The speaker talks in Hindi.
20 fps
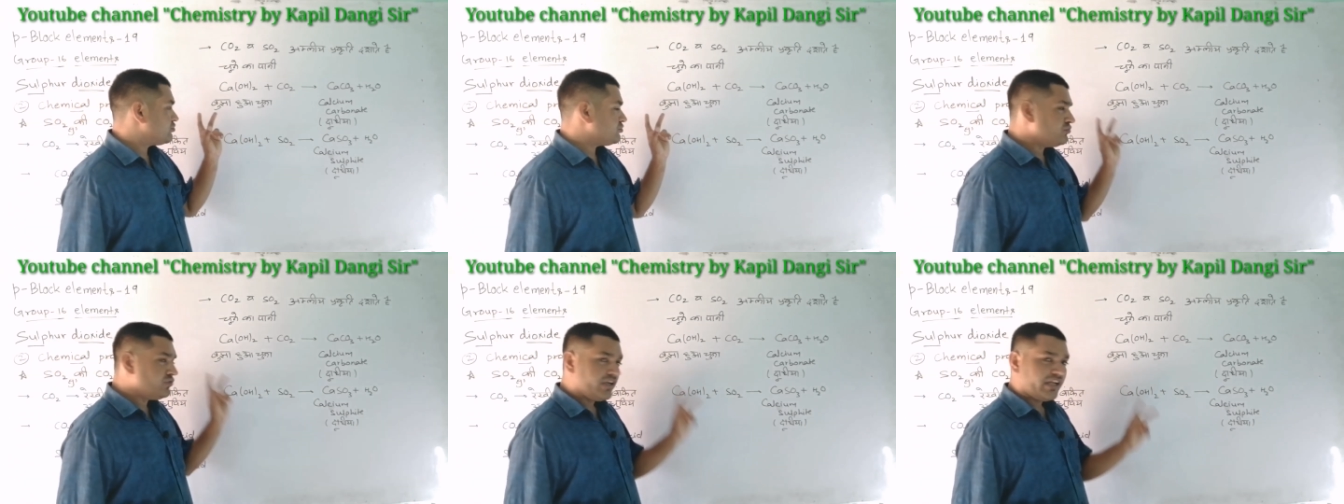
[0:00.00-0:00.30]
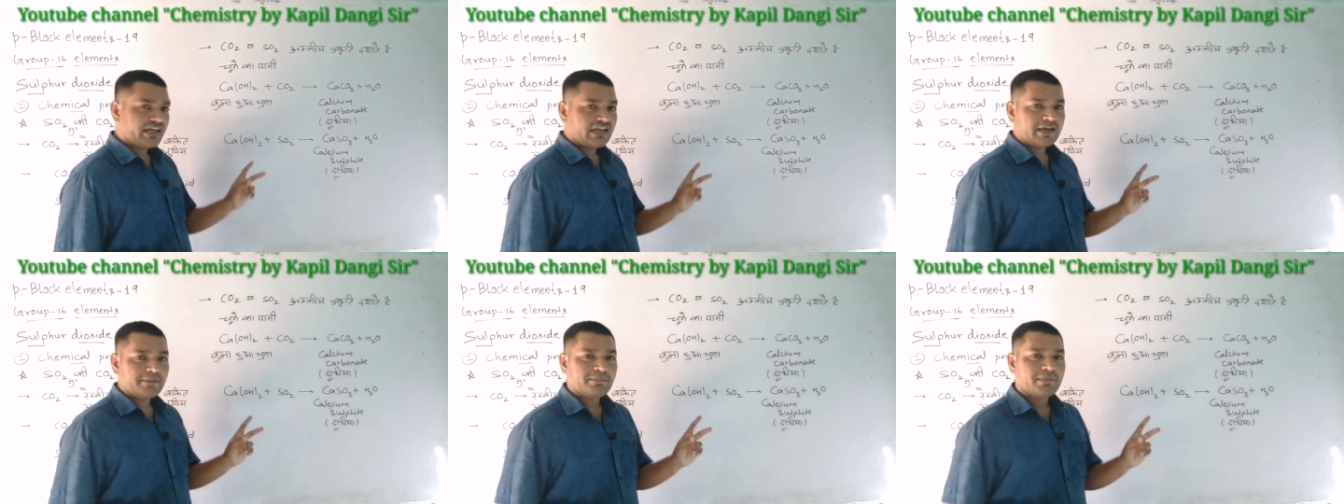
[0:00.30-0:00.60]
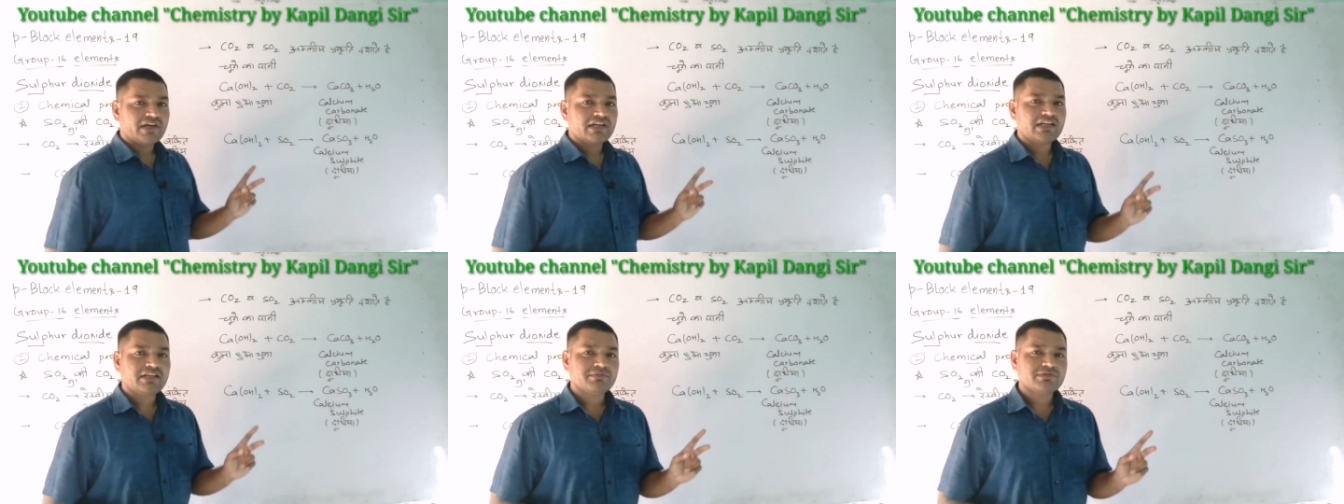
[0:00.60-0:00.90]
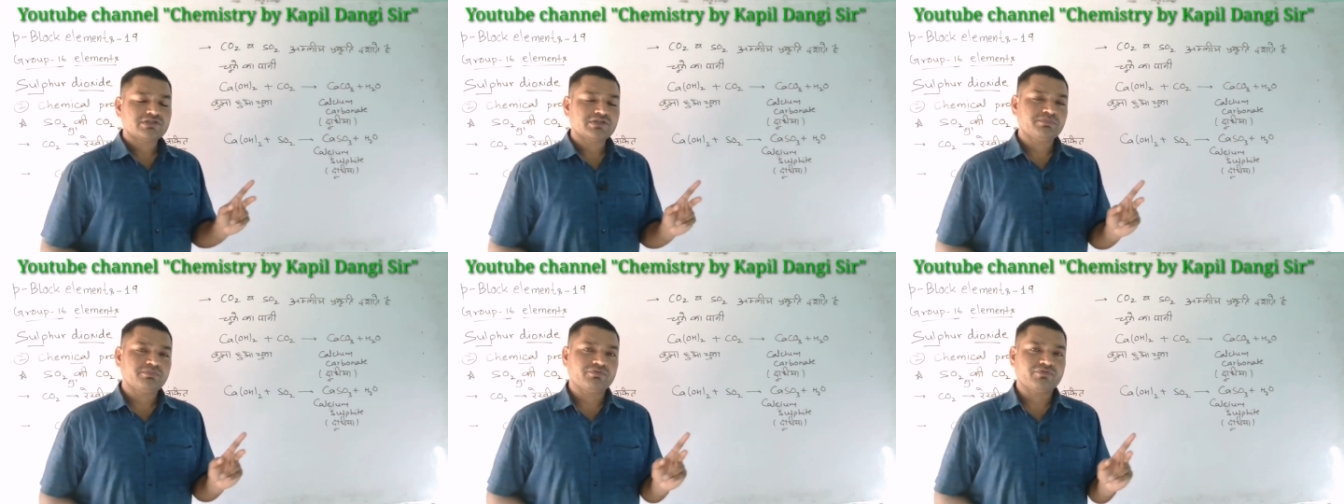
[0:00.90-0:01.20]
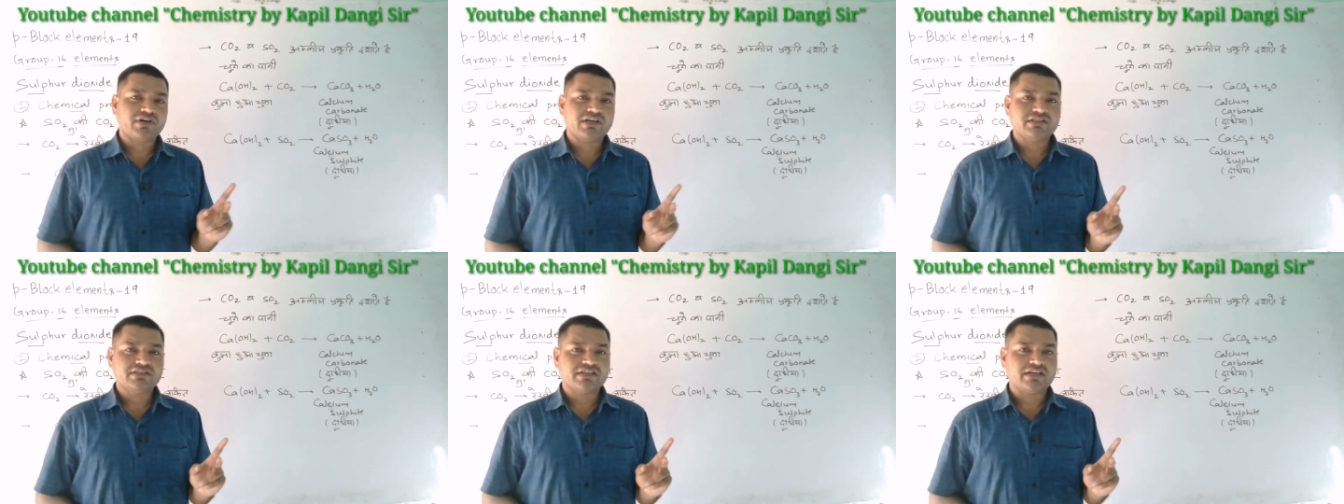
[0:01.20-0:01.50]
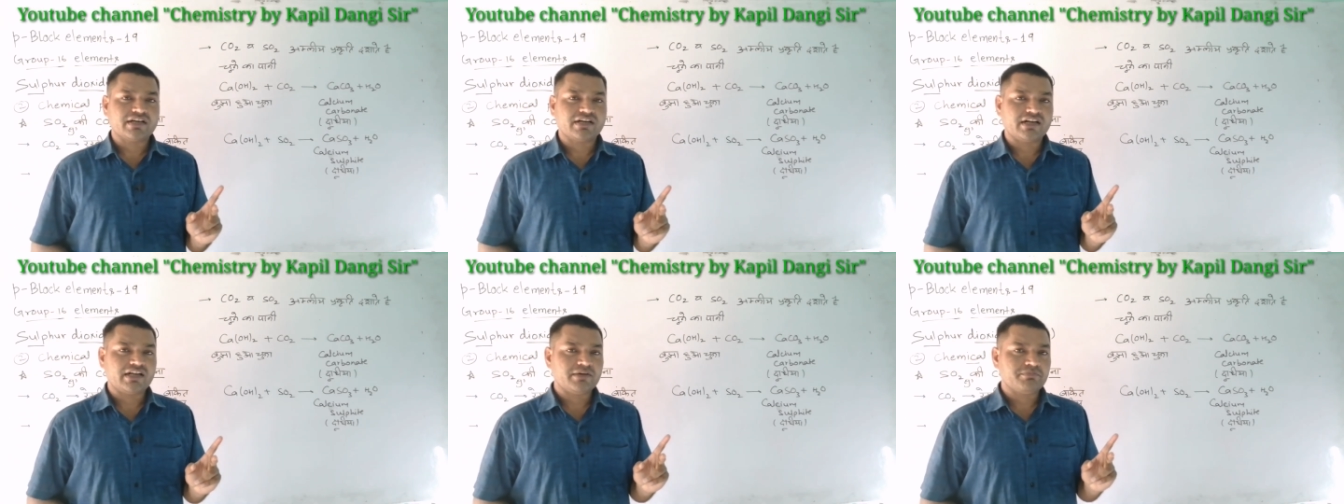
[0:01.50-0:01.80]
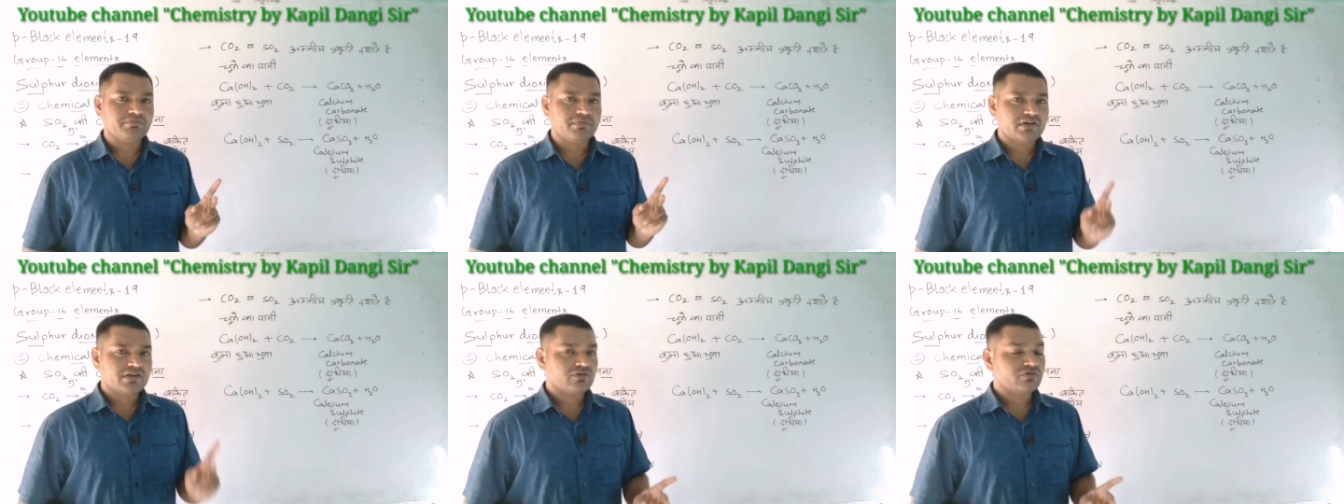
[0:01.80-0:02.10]
चूने के पानी में से प्रवाहित करने
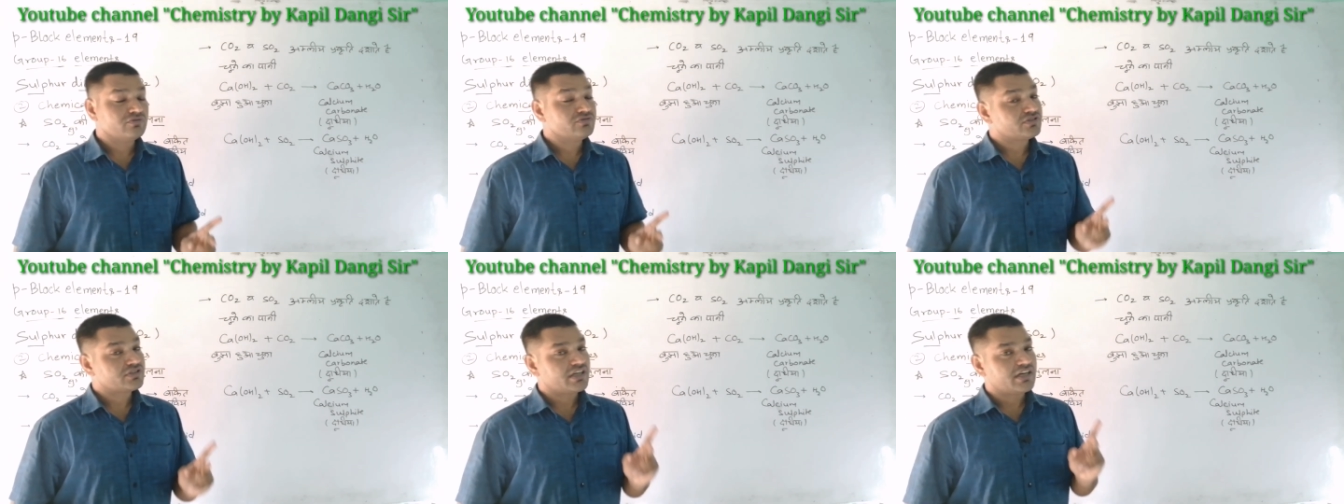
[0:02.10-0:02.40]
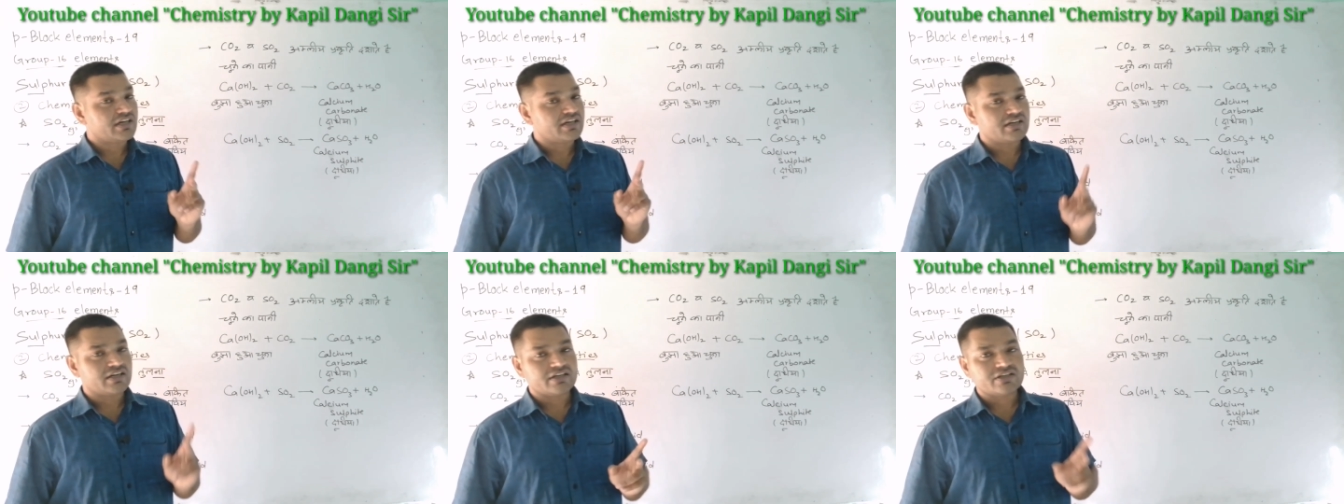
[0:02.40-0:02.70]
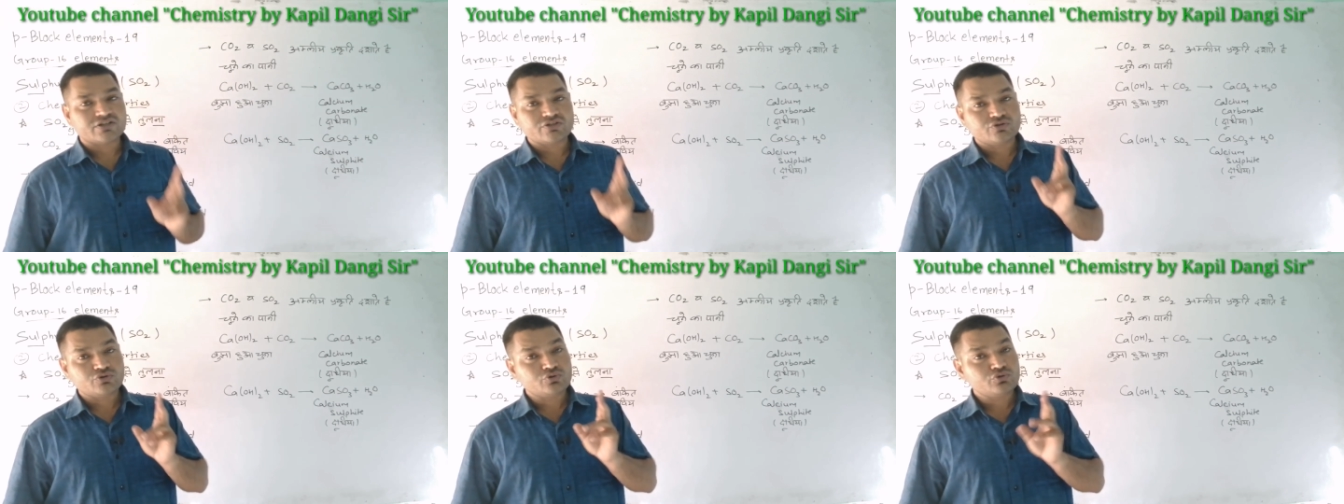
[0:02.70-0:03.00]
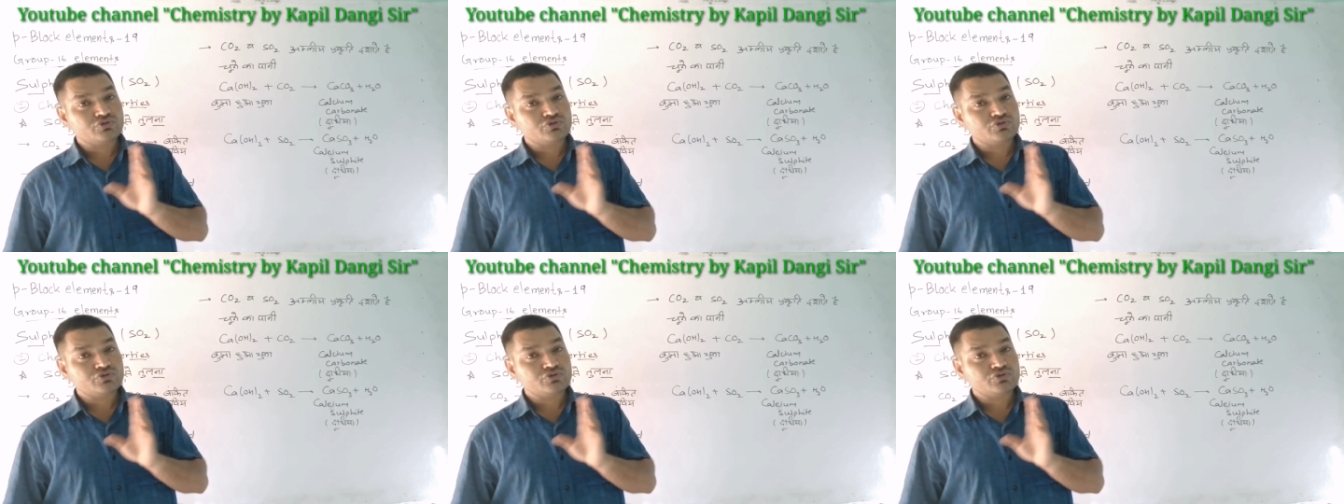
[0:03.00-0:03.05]
पर उसका रंग